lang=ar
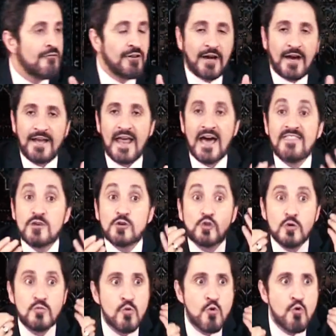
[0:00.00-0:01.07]
فقها هذه
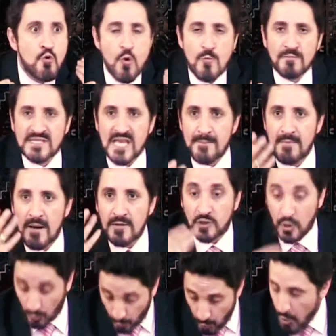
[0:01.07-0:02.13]
سموم
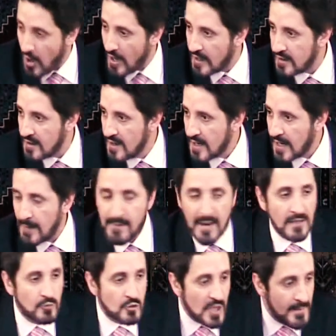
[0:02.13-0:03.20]
سممت الروح
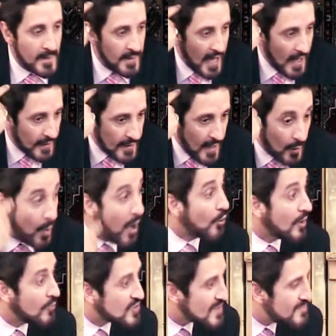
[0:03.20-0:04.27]
قبل أن تسمم العقل
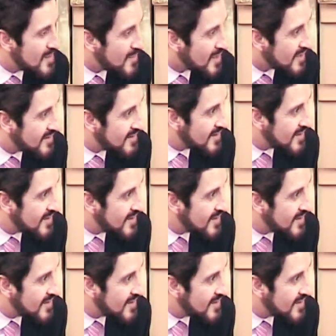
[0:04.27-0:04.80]
أرواحنا مسممة